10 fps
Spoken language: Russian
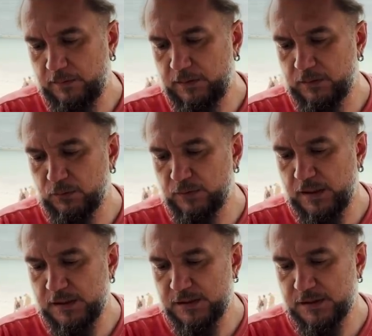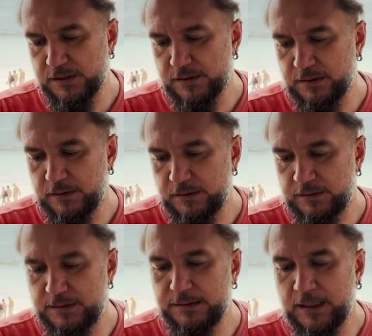это у нас
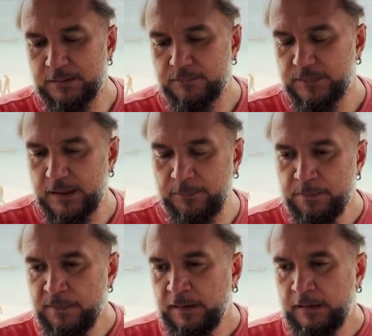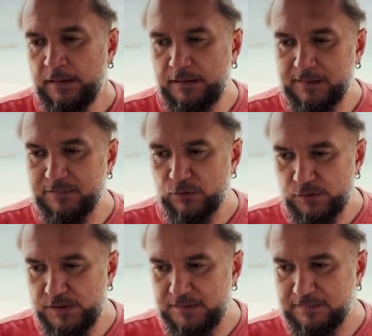э, титан, да, иглы
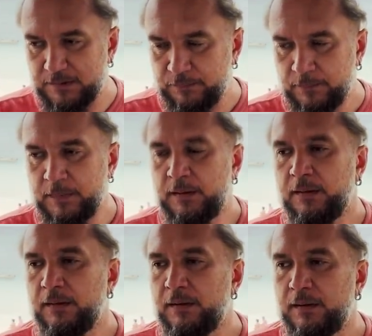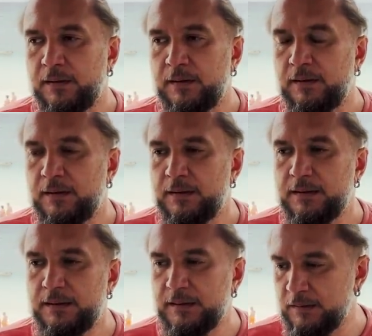рутила. Э,
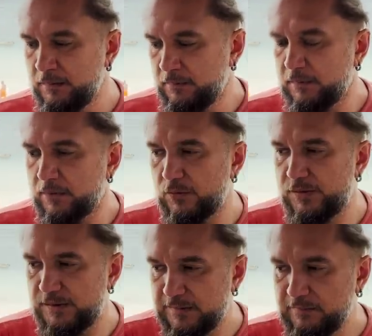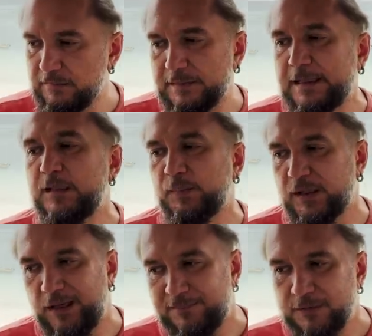и рутил, как
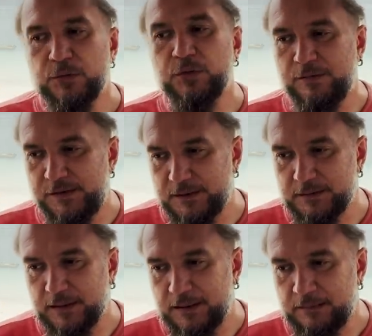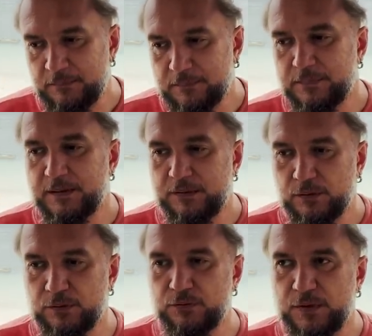правило, но не всегда,
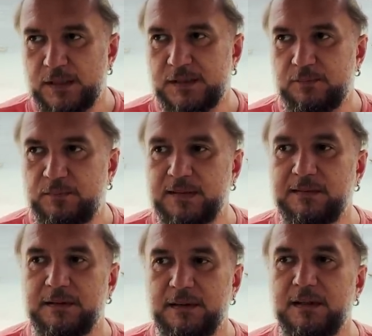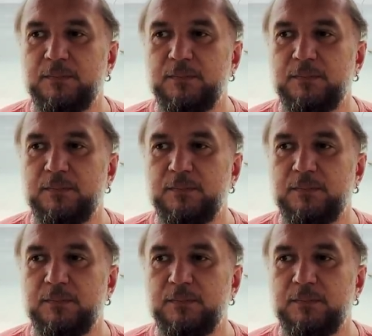дает у нас белый или